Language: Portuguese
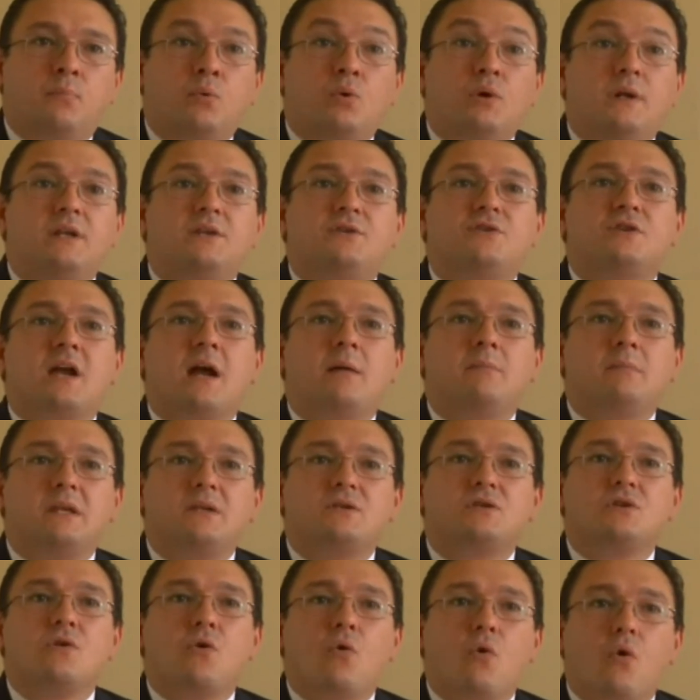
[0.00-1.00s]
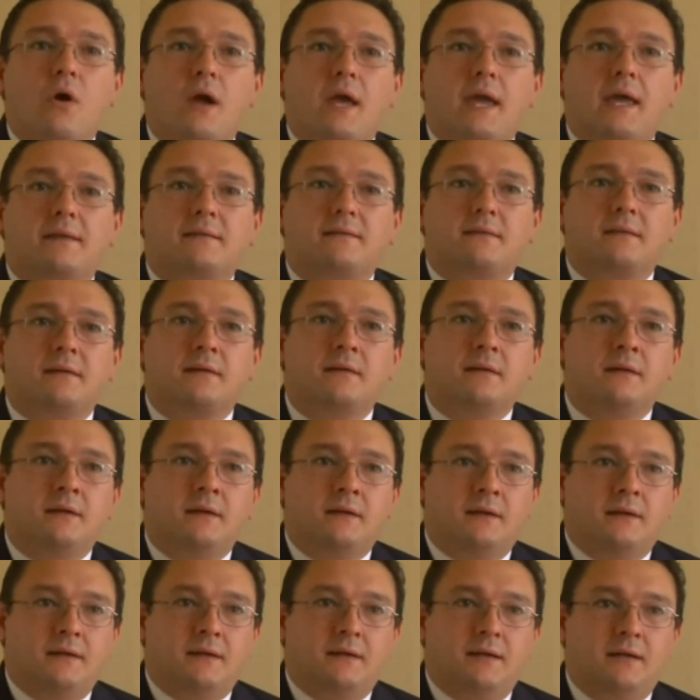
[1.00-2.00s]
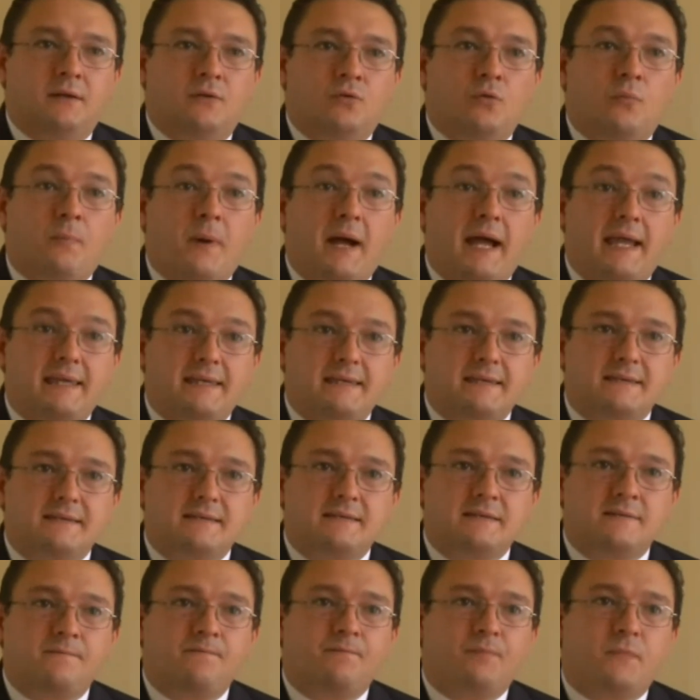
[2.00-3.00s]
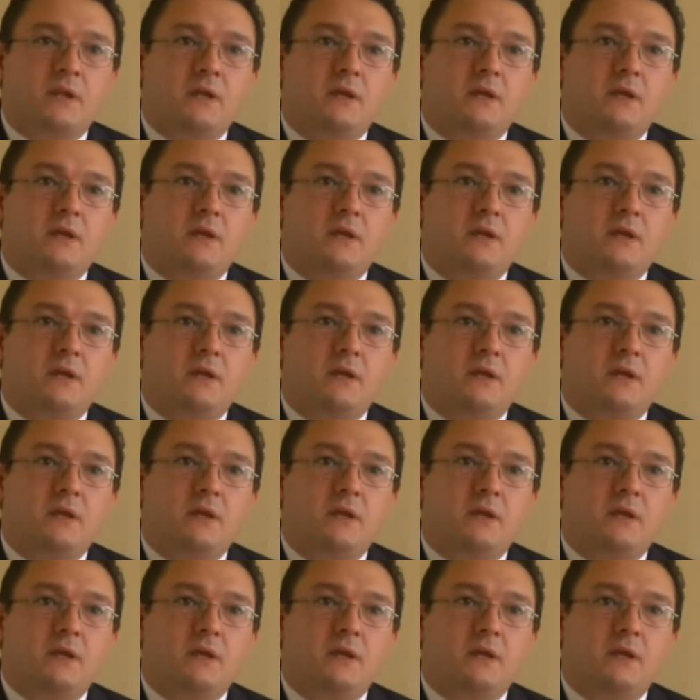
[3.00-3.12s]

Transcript: politicamente incorreta uh, no país.